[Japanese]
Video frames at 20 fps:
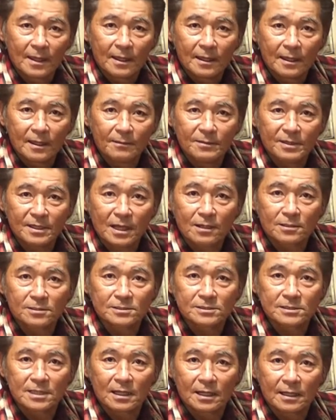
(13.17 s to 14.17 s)
えー、美覚
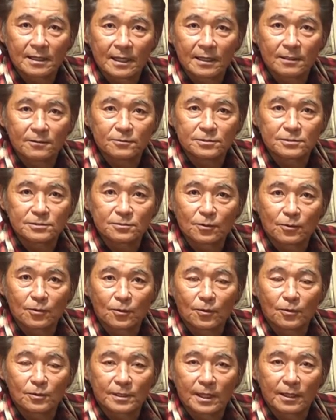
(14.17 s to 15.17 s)
シダがね、うちの
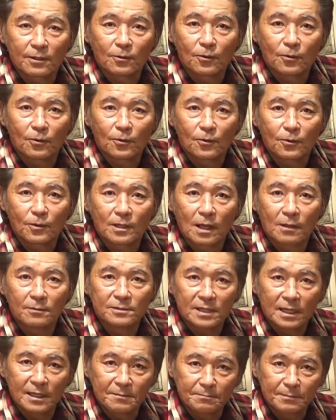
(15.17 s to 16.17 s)
方でこう、
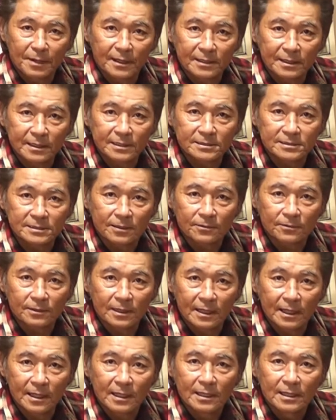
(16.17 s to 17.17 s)
株がいっぱい出てきたの
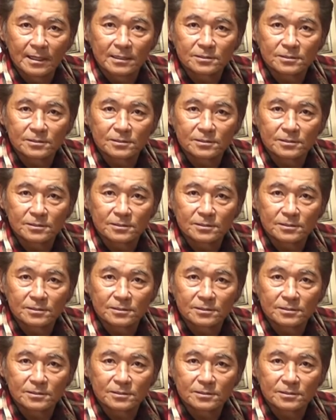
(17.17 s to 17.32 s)
でね、